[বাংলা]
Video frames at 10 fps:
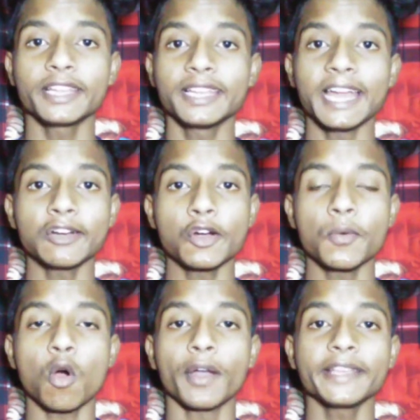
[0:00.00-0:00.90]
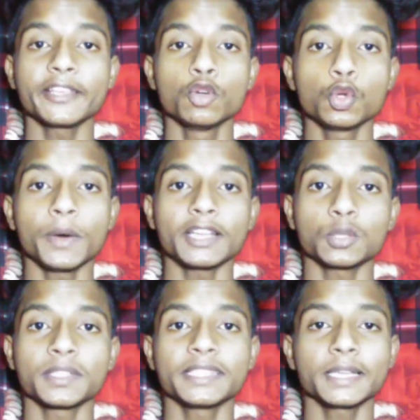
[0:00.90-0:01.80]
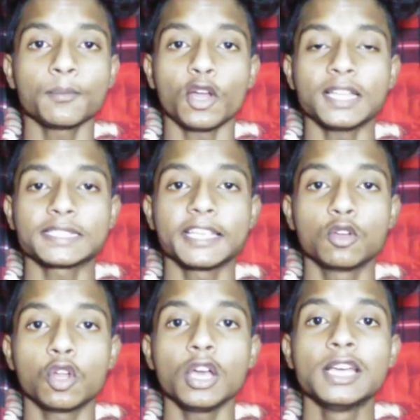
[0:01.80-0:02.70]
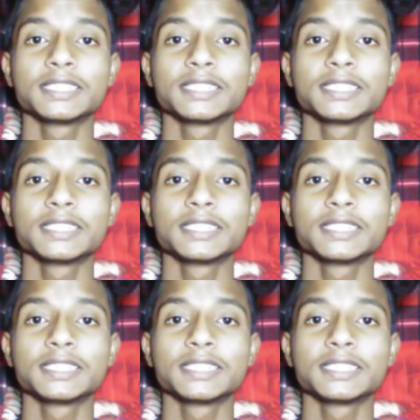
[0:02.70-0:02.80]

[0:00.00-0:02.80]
ক্লিয়ার করবো অনেক ইউটিউবার তোমাদেরকে বলে সেইগুলো